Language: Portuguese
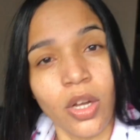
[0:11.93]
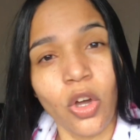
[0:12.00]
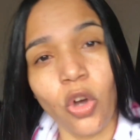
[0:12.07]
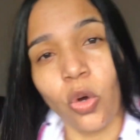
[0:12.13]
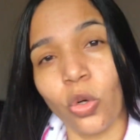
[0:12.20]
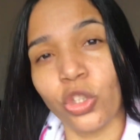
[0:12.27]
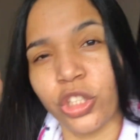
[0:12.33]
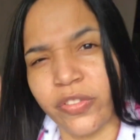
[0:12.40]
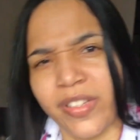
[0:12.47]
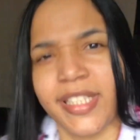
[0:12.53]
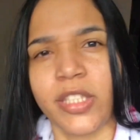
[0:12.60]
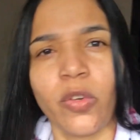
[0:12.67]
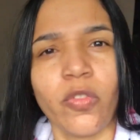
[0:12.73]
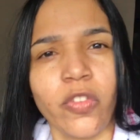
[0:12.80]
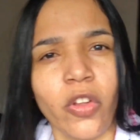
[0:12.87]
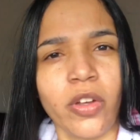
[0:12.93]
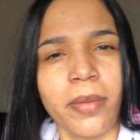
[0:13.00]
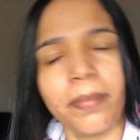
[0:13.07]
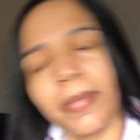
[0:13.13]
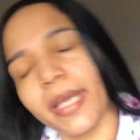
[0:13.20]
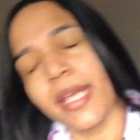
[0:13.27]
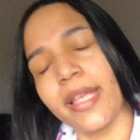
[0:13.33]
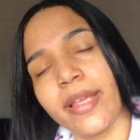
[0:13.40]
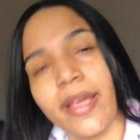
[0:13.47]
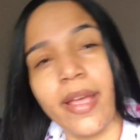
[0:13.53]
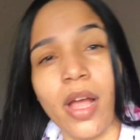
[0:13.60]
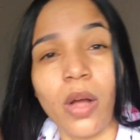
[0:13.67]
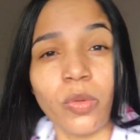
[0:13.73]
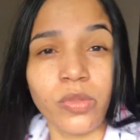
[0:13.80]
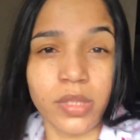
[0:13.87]
Hoje vai ser um vlog bem
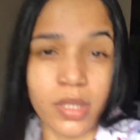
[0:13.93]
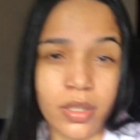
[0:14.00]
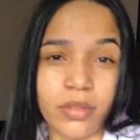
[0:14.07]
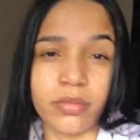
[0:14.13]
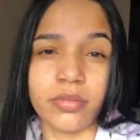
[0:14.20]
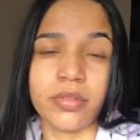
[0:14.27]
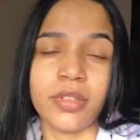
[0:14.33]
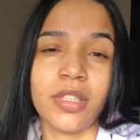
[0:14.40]
realzão.